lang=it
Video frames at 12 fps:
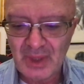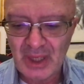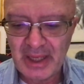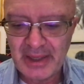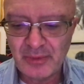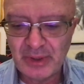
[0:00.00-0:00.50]

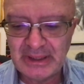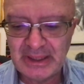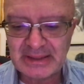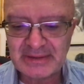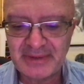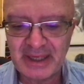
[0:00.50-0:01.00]
e quindi
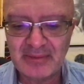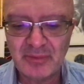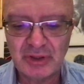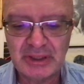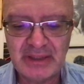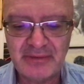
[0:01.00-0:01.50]
la sfera
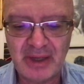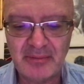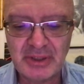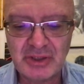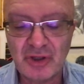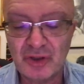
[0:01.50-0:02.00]
emotiva ha
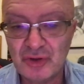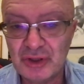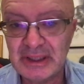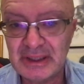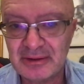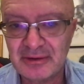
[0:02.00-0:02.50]
bisogno
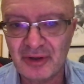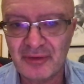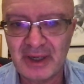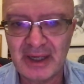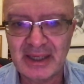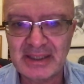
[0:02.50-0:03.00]
di
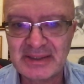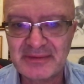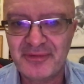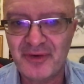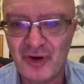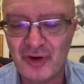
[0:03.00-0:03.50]
trovare
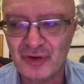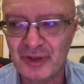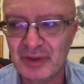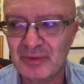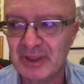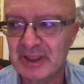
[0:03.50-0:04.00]
sfogo
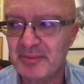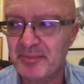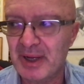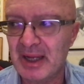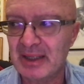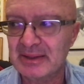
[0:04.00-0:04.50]
da qualche
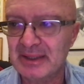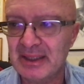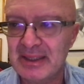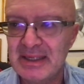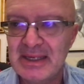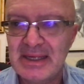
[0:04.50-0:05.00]

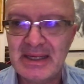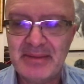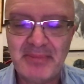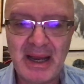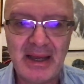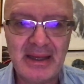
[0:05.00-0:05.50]
parte
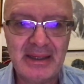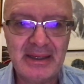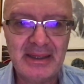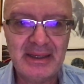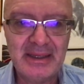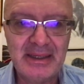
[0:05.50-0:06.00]
ma
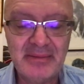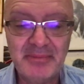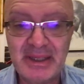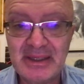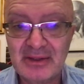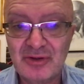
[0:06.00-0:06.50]
eh, il
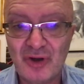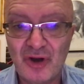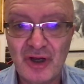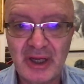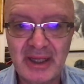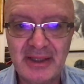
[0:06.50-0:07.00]

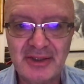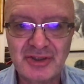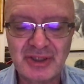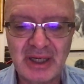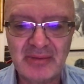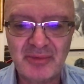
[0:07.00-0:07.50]
mediatore,
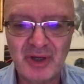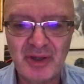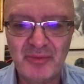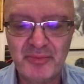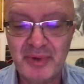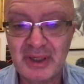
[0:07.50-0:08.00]

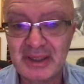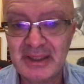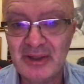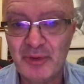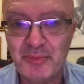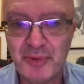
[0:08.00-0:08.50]
diciamo,
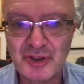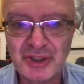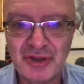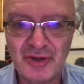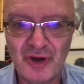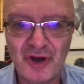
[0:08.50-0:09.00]

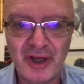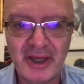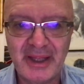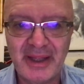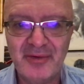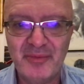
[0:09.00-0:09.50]

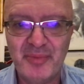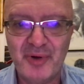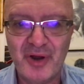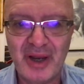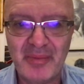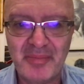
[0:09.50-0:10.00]
l'oppositore è, è un,
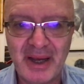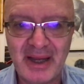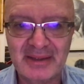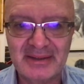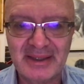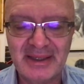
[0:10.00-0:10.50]
po la
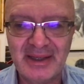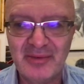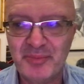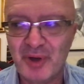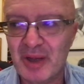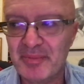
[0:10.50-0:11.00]

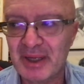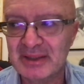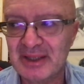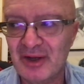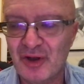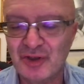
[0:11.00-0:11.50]

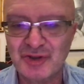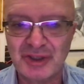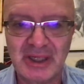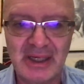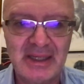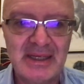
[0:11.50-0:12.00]
parte,
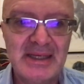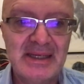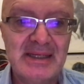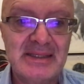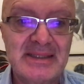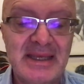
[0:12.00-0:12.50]
logica.
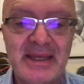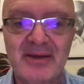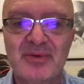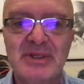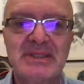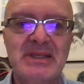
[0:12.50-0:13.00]

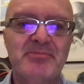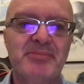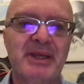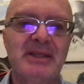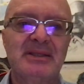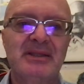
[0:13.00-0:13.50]
Se questo
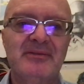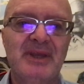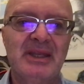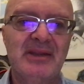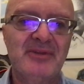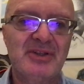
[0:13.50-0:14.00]
imprinting
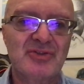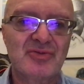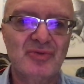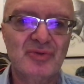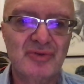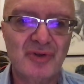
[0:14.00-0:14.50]
viene
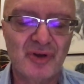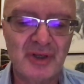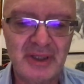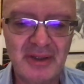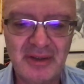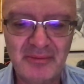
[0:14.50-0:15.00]
vissuto
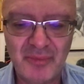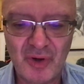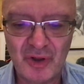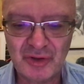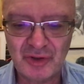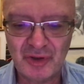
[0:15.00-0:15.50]
in
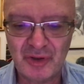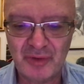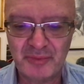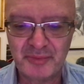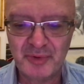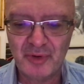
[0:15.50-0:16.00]

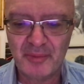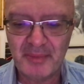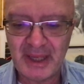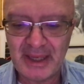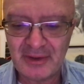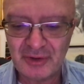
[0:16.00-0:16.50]
modo più o
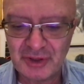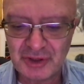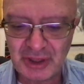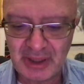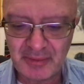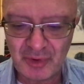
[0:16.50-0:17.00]
meno,
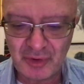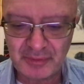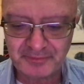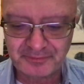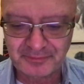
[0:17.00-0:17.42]
diciamo,